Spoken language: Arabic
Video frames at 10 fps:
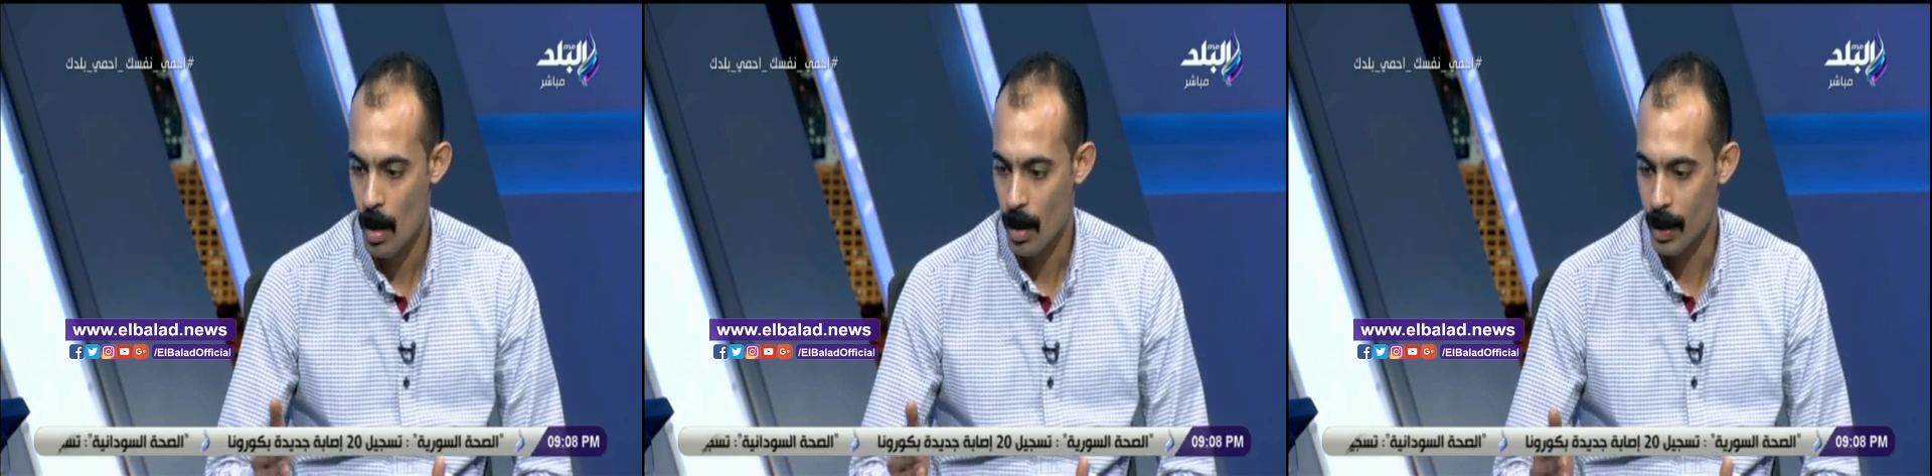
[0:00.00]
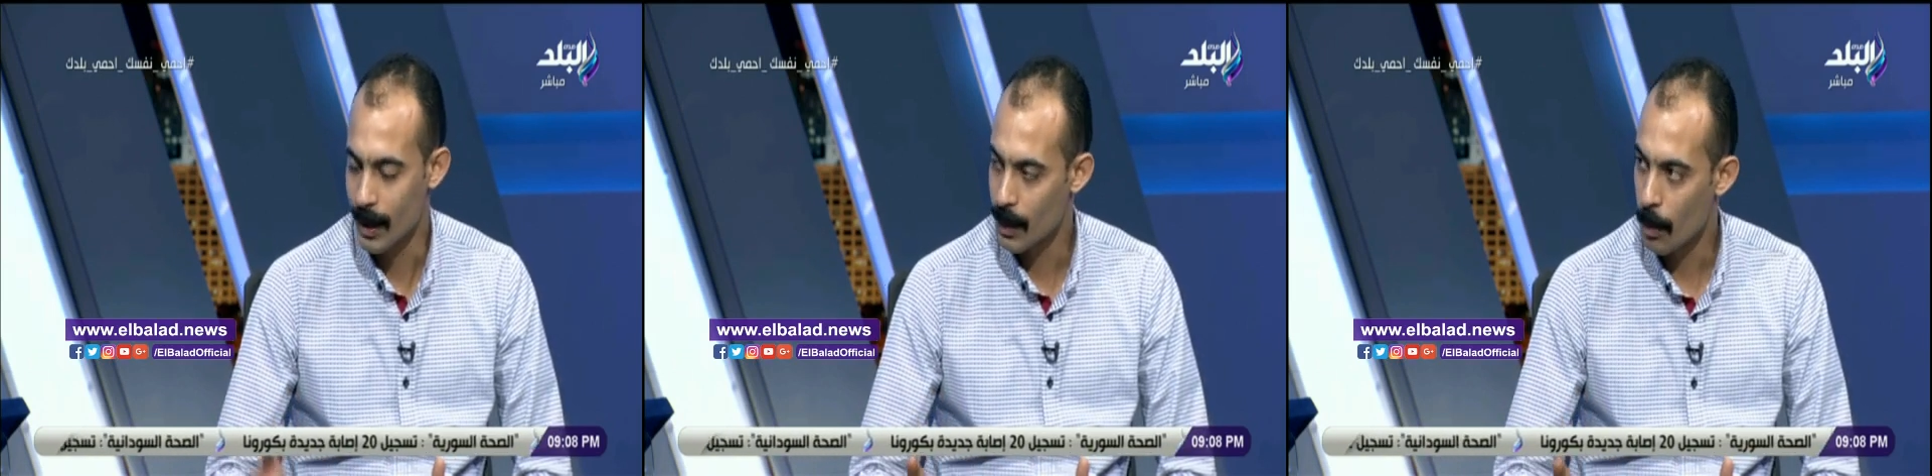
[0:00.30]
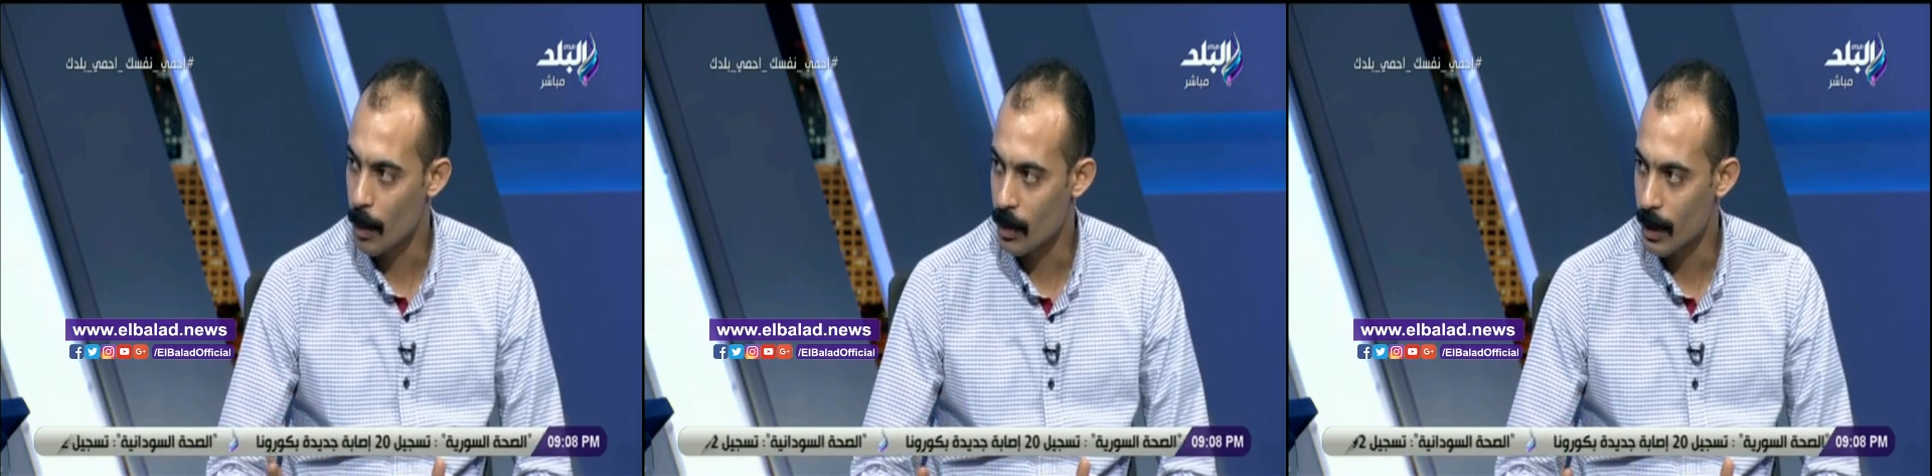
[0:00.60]
الكتيبه
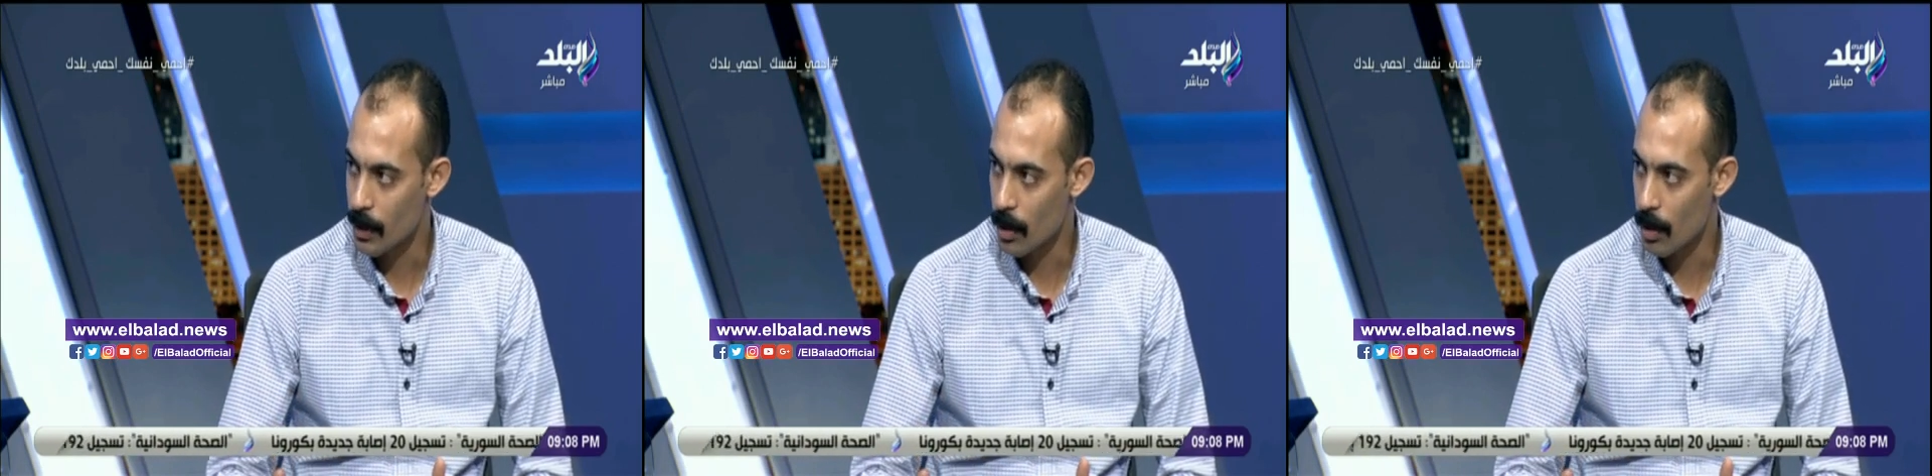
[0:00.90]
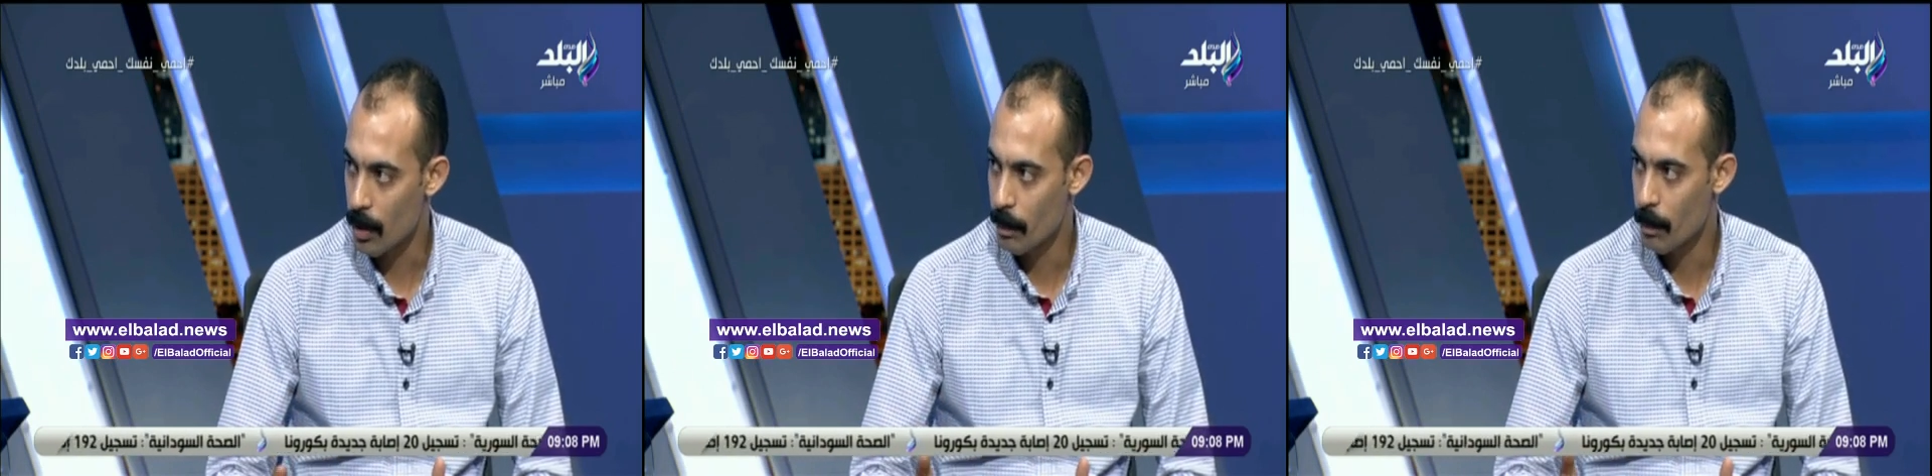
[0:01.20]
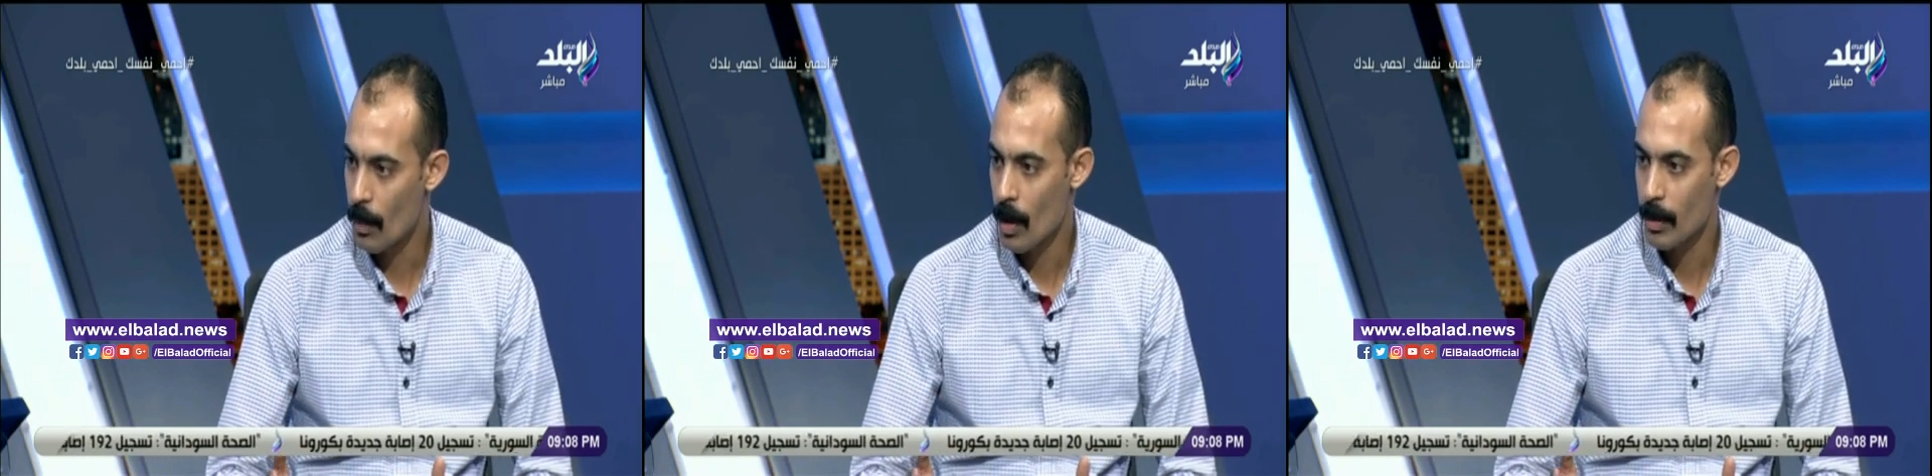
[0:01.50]
103 صاعقه
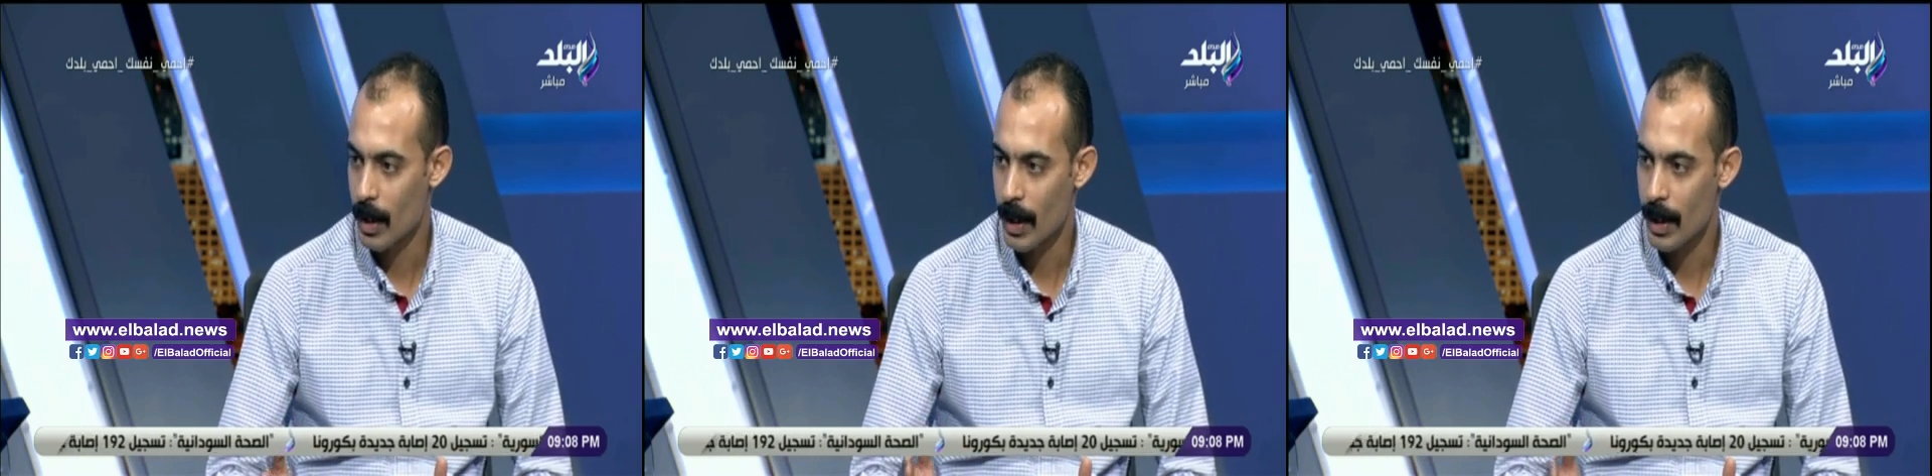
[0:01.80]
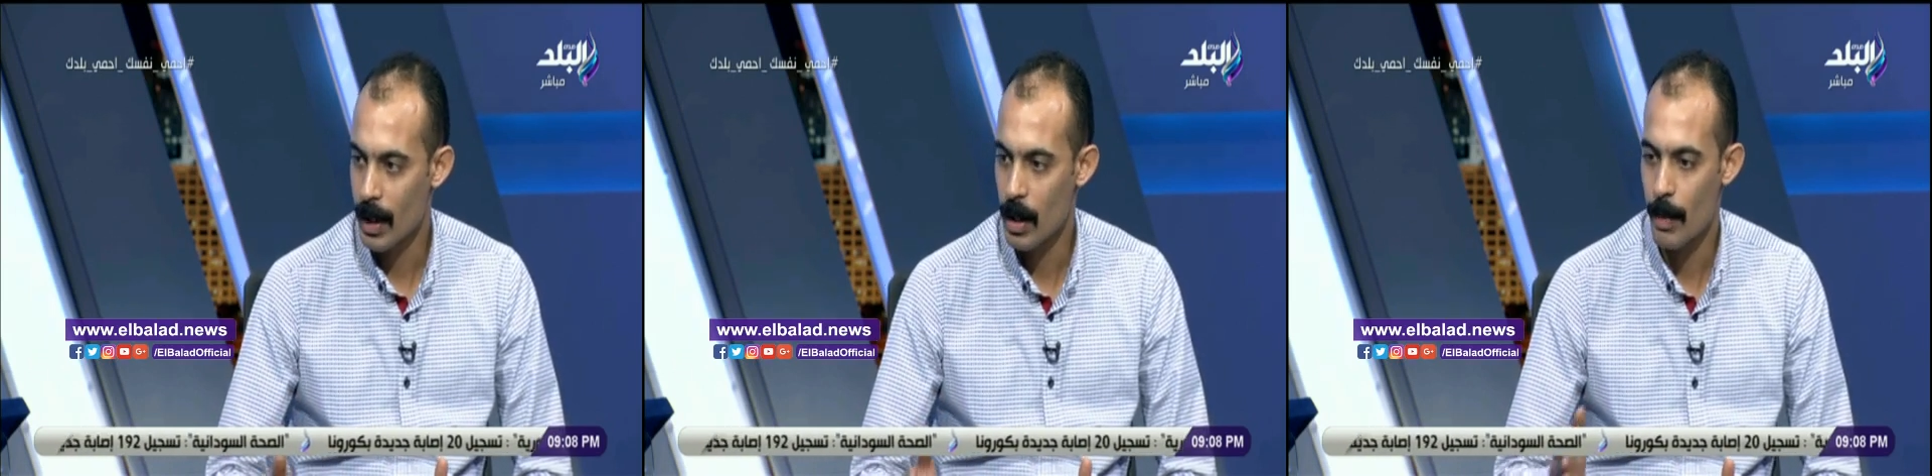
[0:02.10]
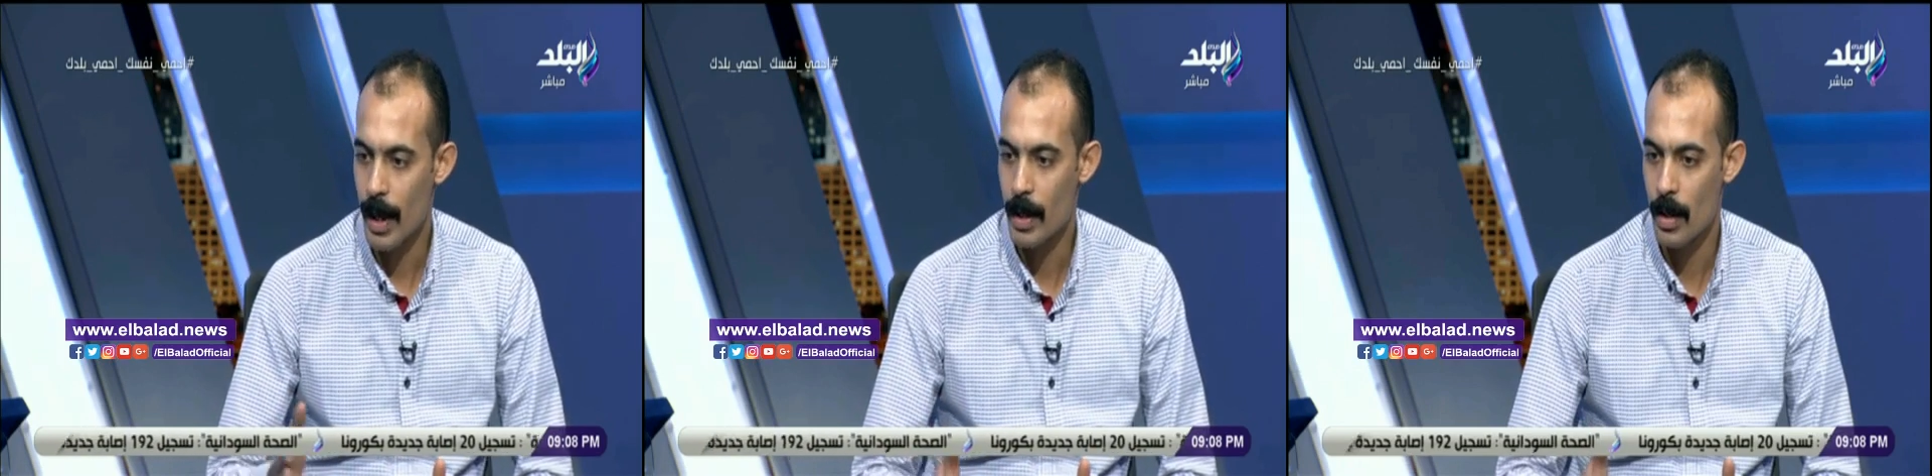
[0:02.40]
ده يتكلم
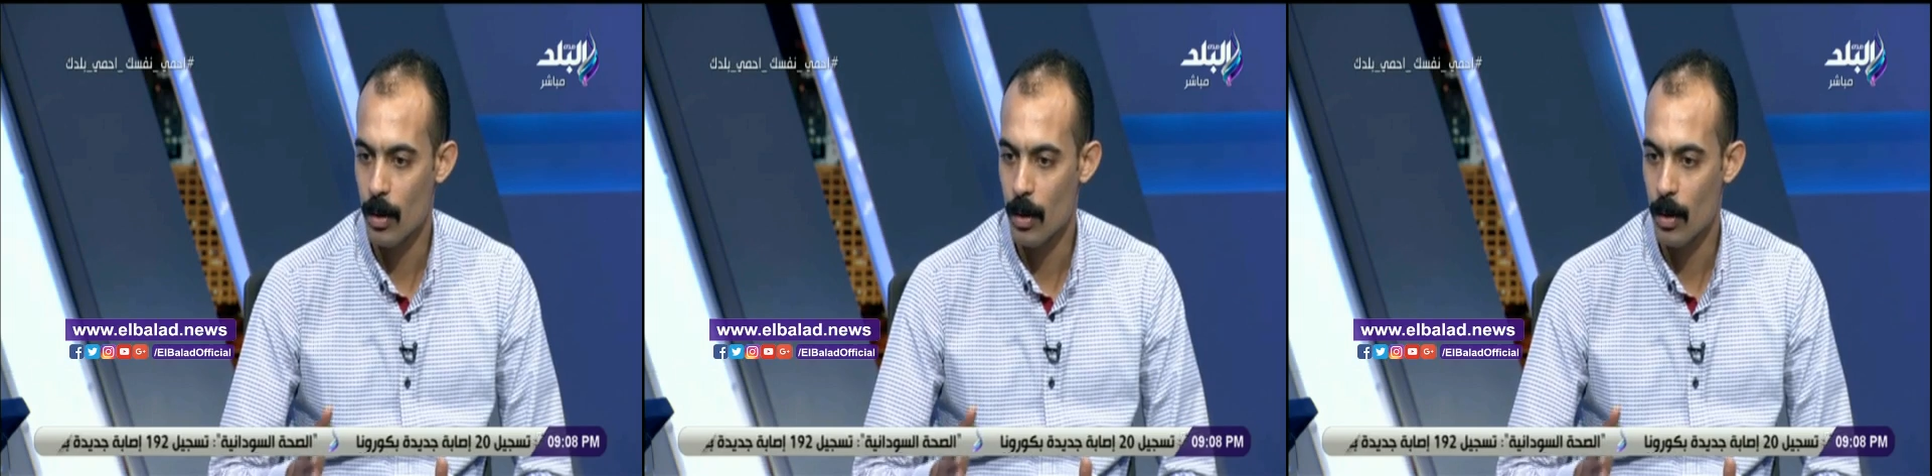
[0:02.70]
عن